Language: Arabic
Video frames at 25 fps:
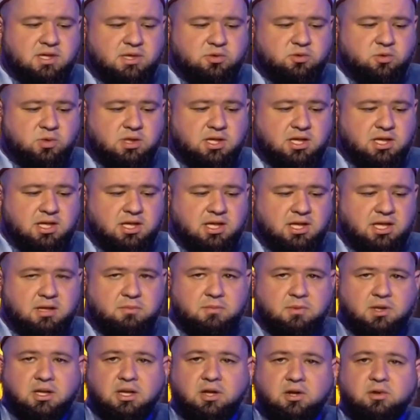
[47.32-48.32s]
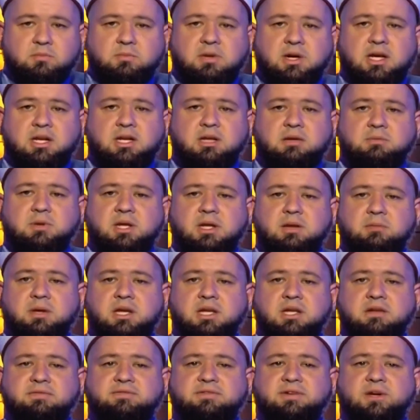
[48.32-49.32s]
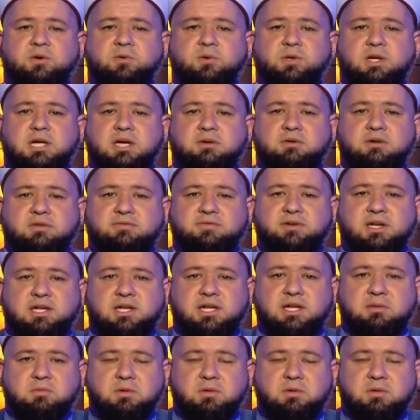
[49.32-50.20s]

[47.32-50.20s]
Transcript: من الجامعة الأردنية بمراحلها الثلاث